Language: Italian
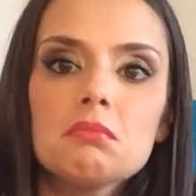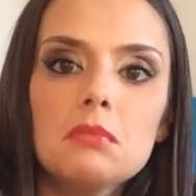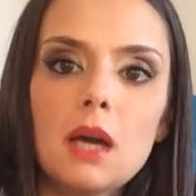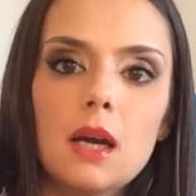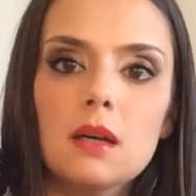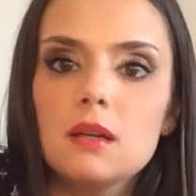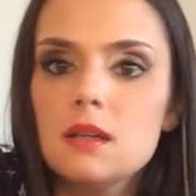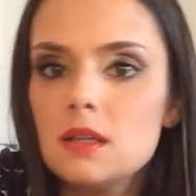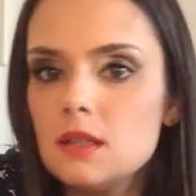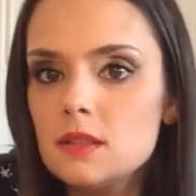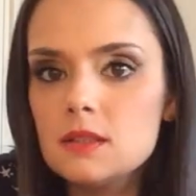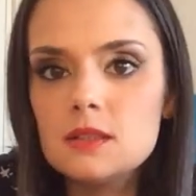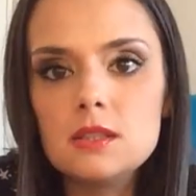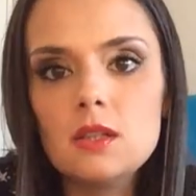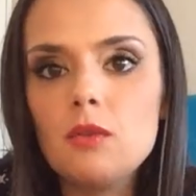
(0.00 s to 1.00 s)
Ah,
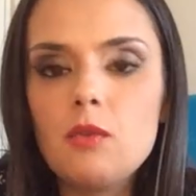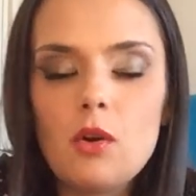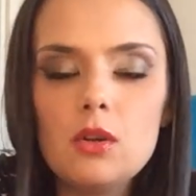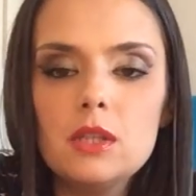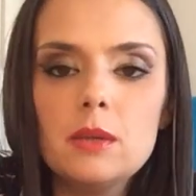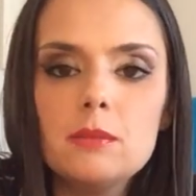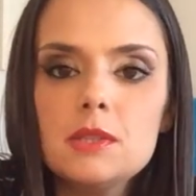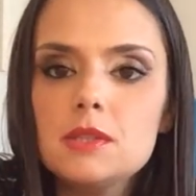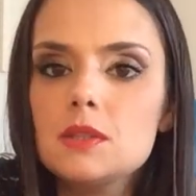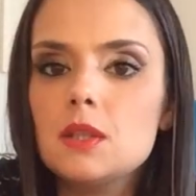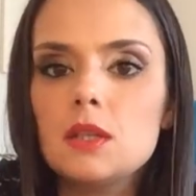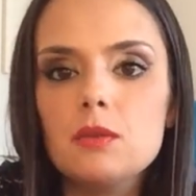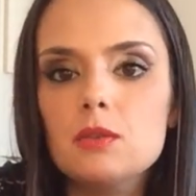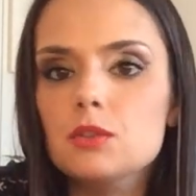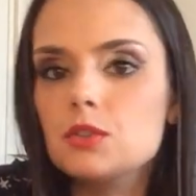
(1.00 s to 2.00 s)
se ho voglia mi iscrivo,